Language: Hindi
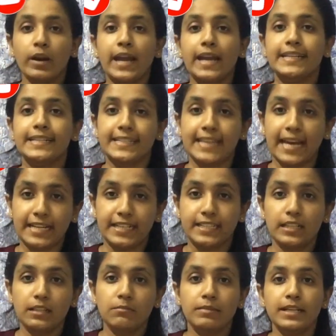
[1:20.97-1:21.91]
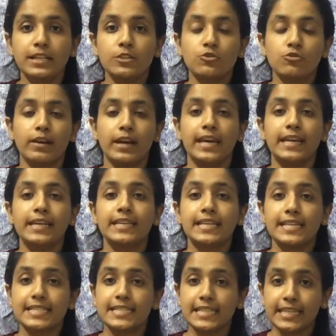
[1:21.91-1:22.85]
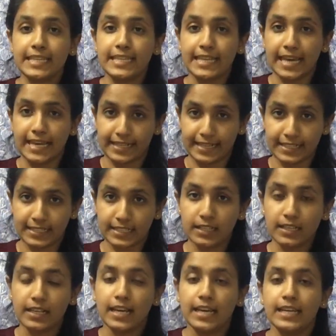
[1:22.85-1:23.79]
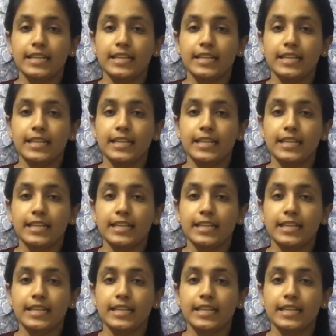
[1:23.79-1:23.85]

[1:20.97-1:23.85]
एंटाइटलमेंट जो है किसी कैरेक्टर